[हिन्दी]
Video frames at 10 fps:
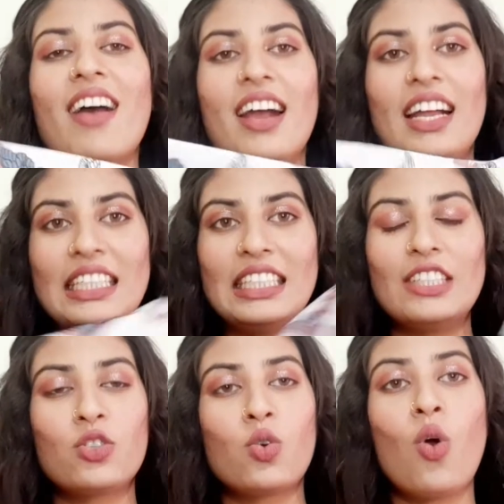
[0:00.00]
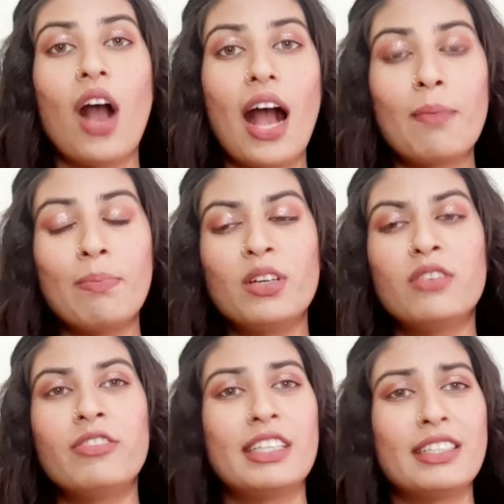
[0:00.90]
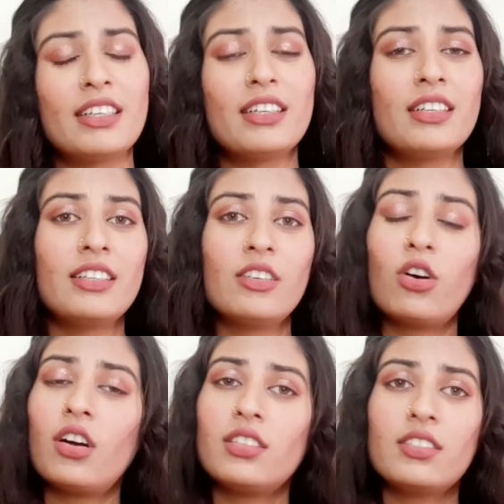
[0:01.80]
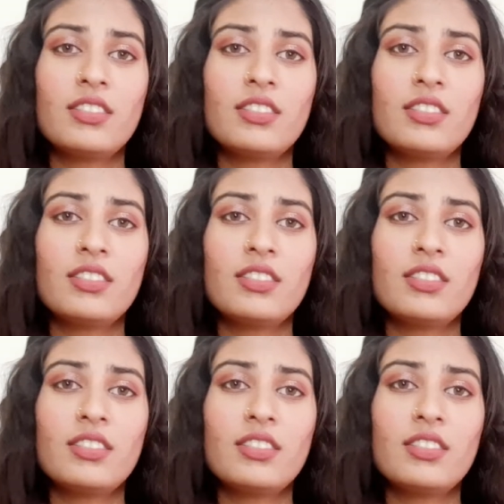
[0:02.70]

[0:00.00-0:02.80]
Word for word: एंड इसको आप विंटर और